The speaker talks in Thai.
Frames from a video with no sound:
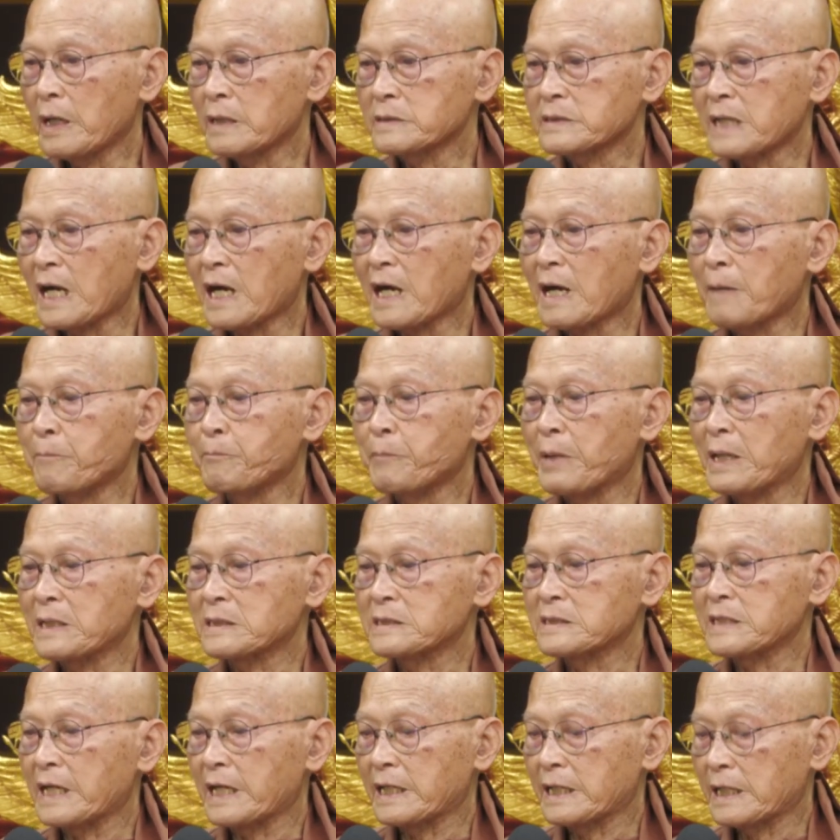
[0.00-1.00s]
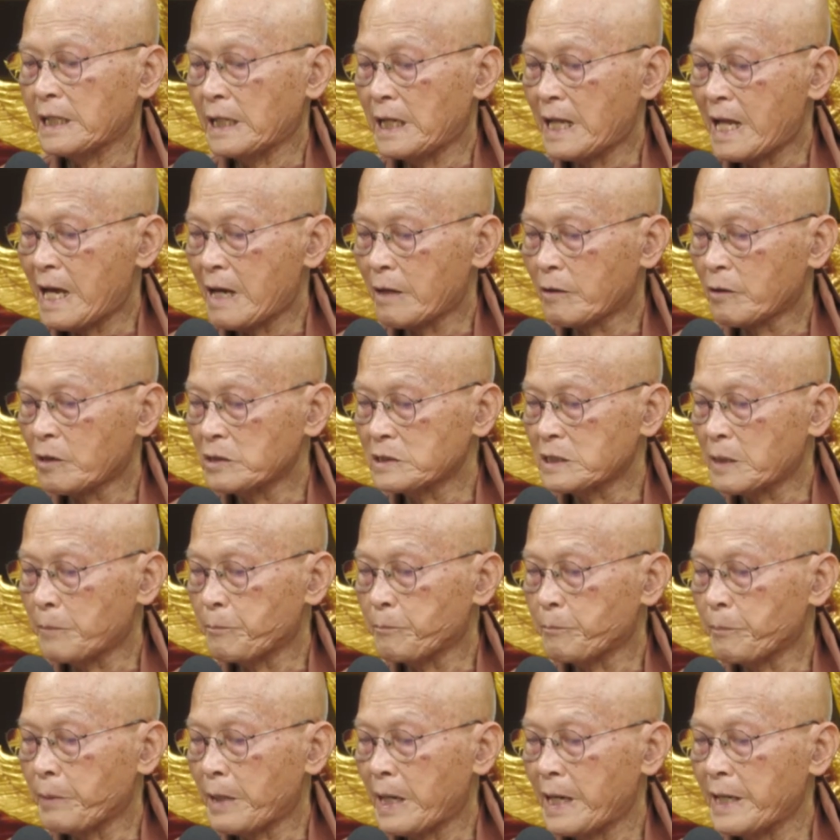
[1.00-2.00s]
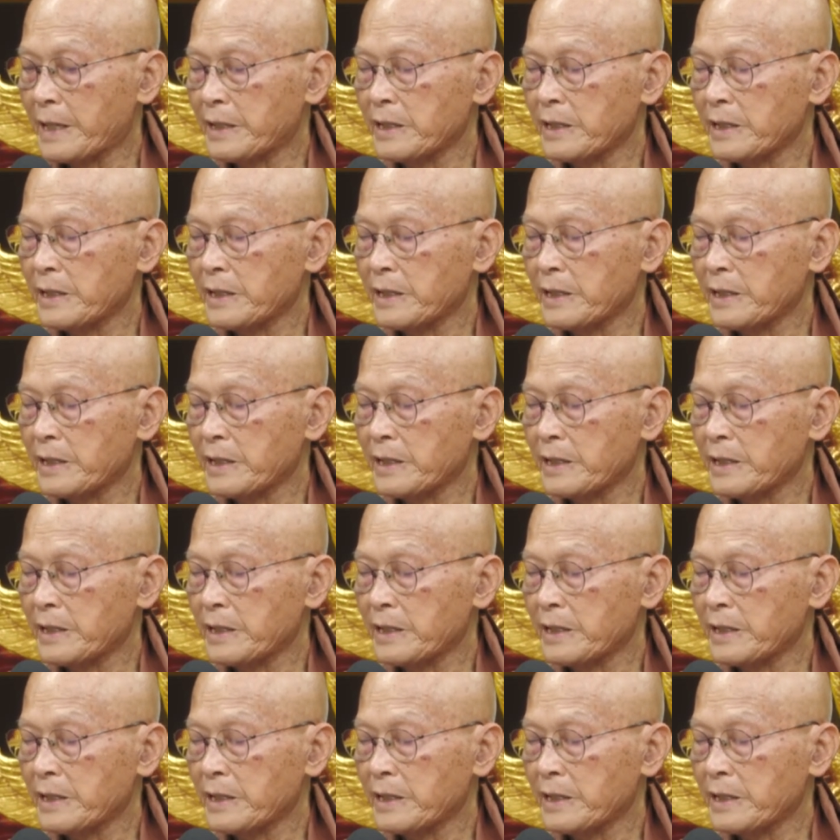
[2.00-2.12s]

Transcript: สังกปะเจติแล้วก็จะไป